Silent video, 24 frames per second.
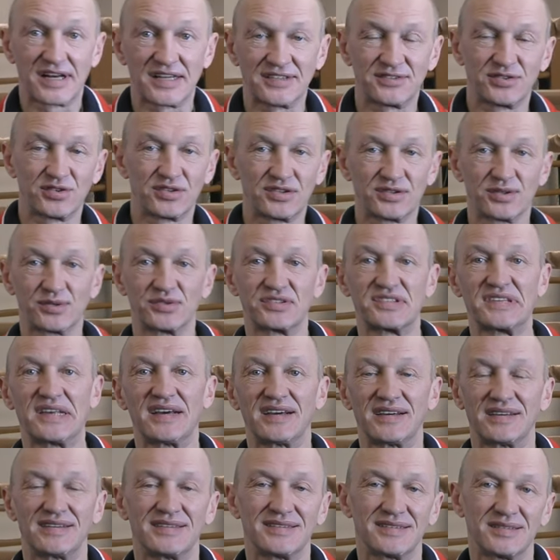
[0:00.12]
Здравствуйте,
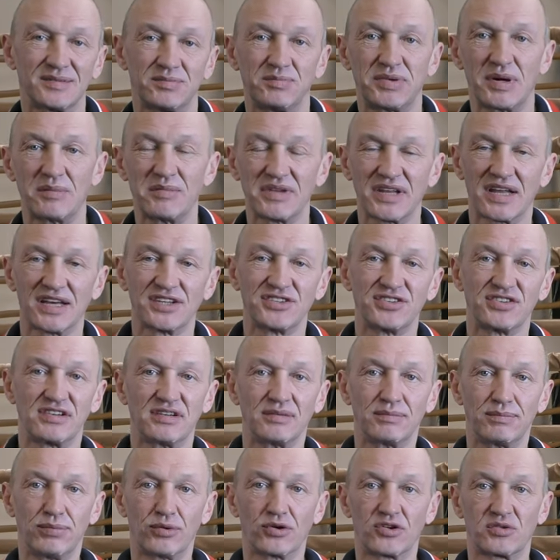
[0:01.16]
друзья! По
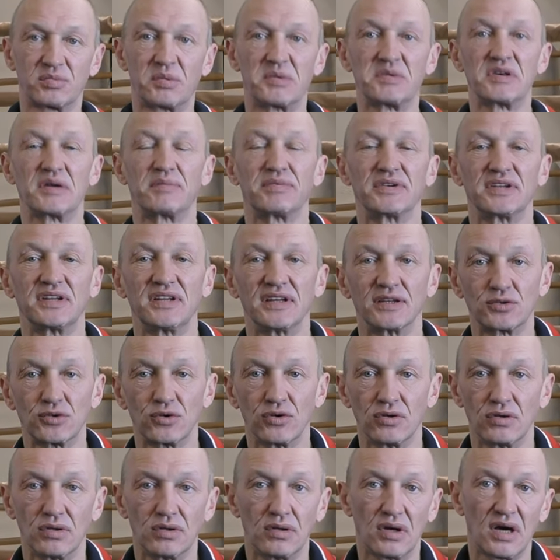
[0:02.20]
многочисленным просьбам я
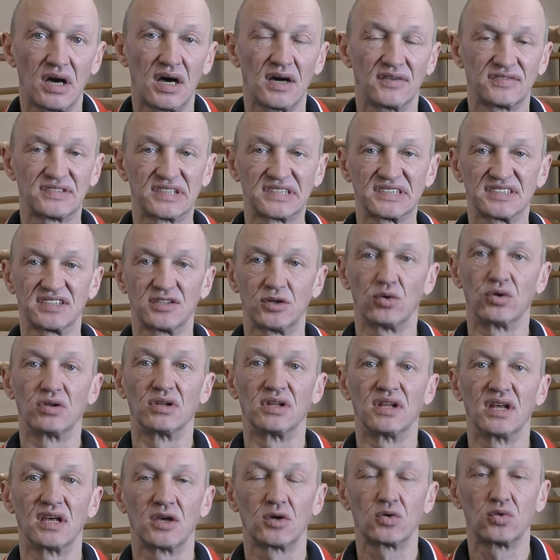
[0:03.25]
подготовил авторский
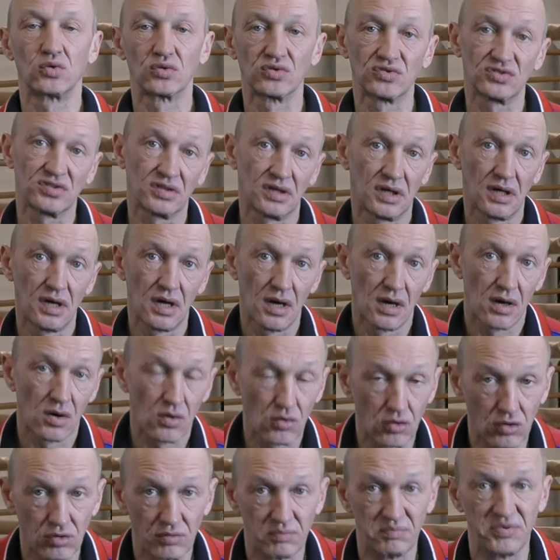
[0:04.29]
онлайн-курс
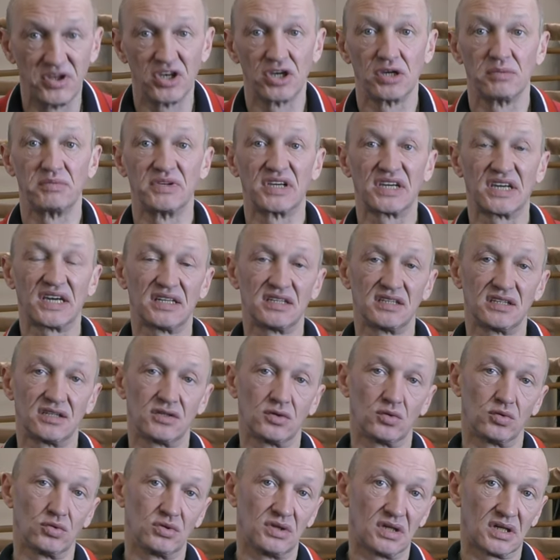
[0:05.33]
о
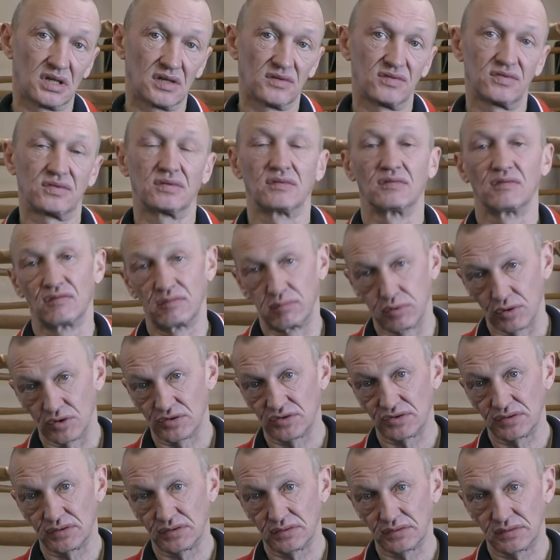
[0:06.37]
биомеханике ударов в
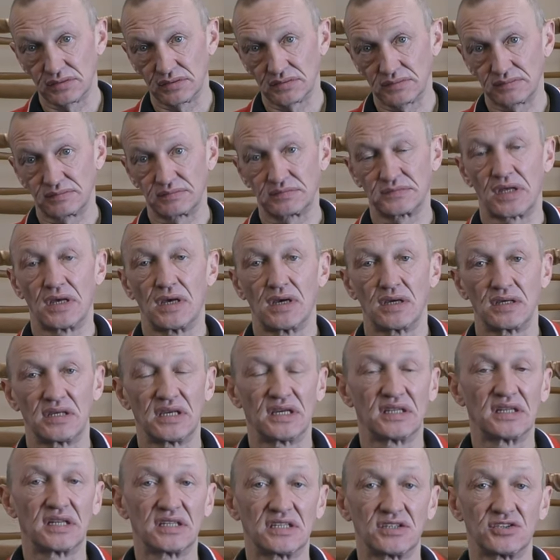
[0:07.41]
боксе.
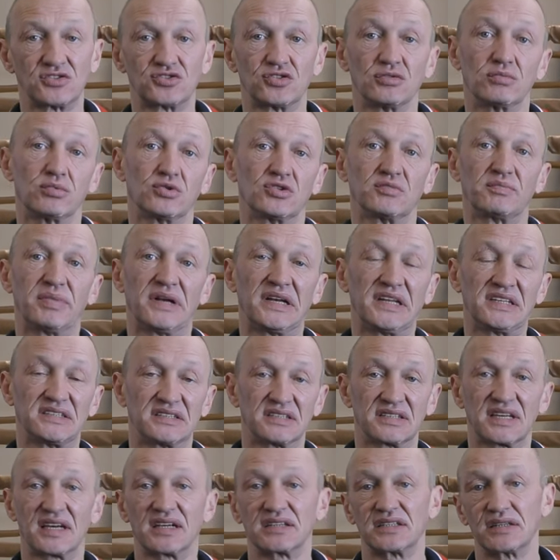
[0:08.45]
Я надеюсь, он будет
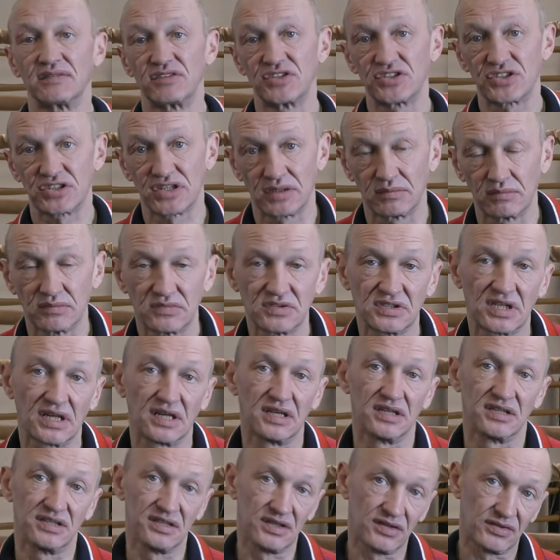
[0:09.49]
полезен как новичкам,
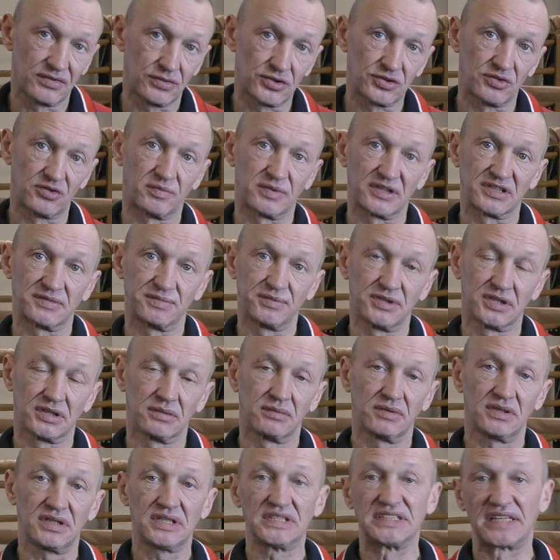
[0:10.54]
так и действующим
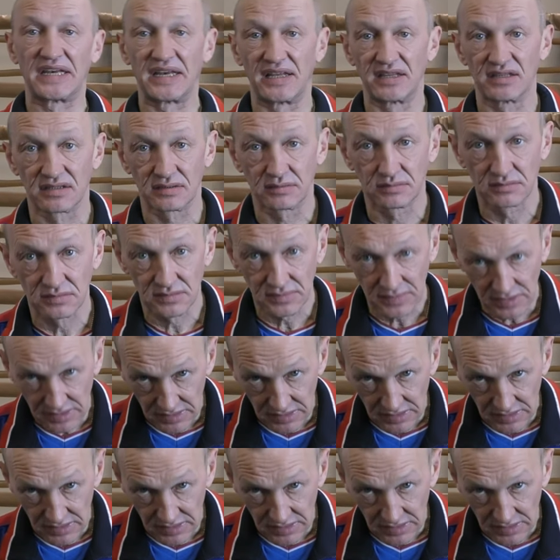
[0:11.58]
спортсменам и тренерам.